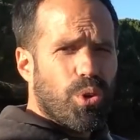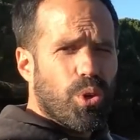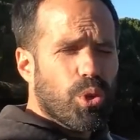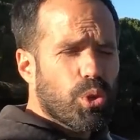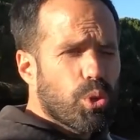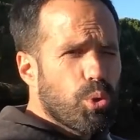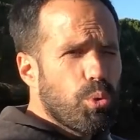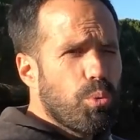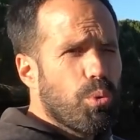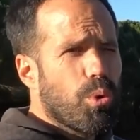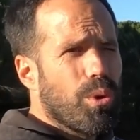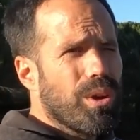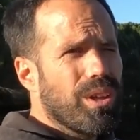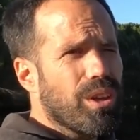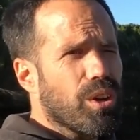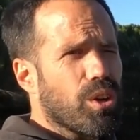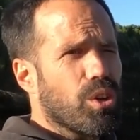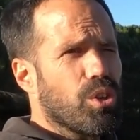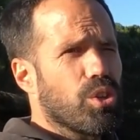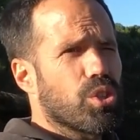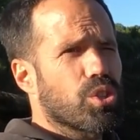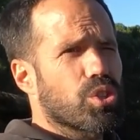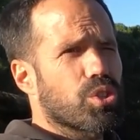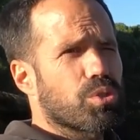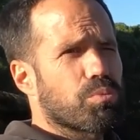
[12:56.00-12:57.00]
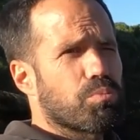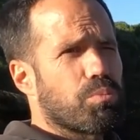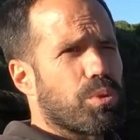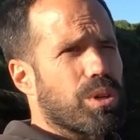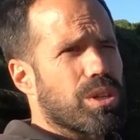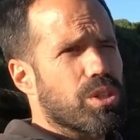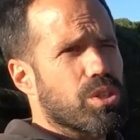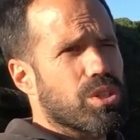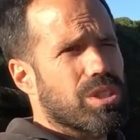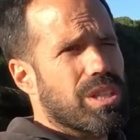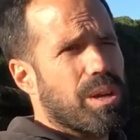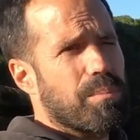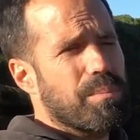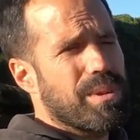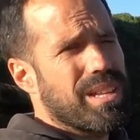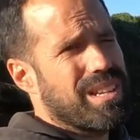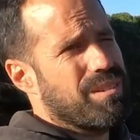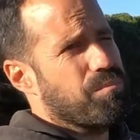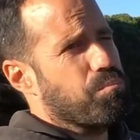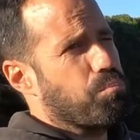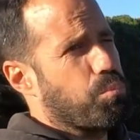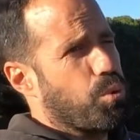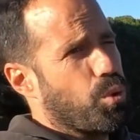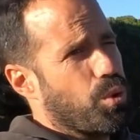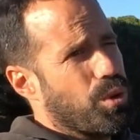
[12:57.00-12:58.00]
no tuvo hijos, por eso también
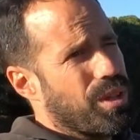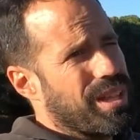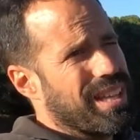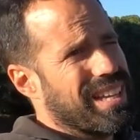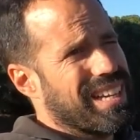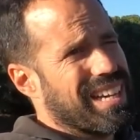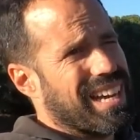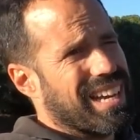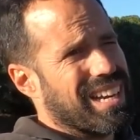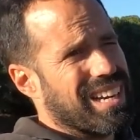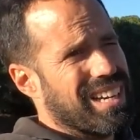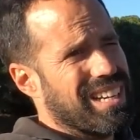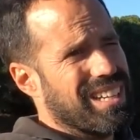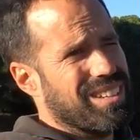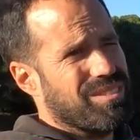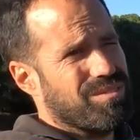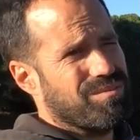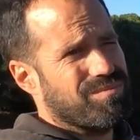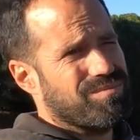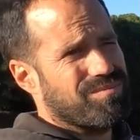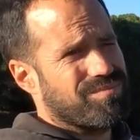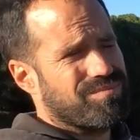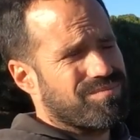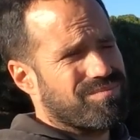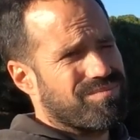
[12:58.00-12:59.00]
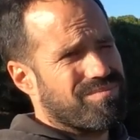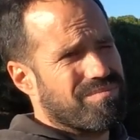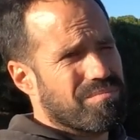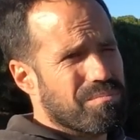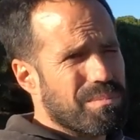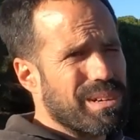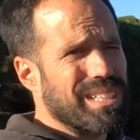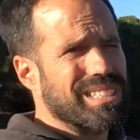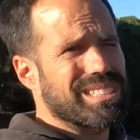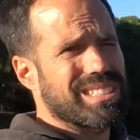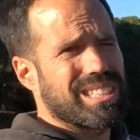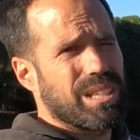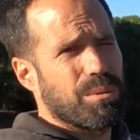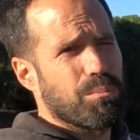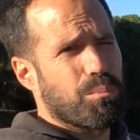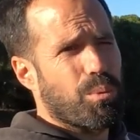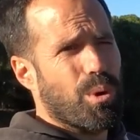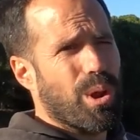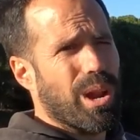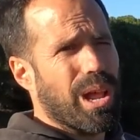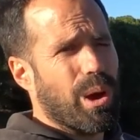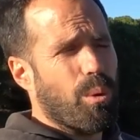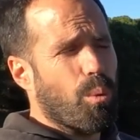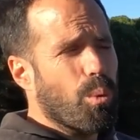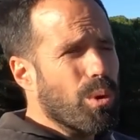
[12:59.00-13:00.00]
pudo dedicarle más tiempo
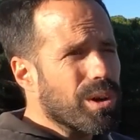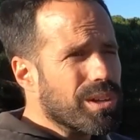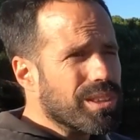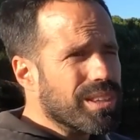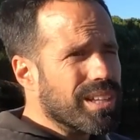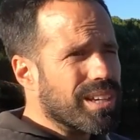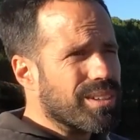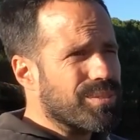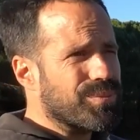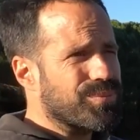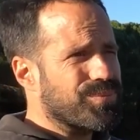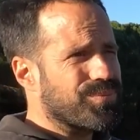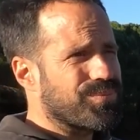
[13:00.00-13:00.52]
a la huerta.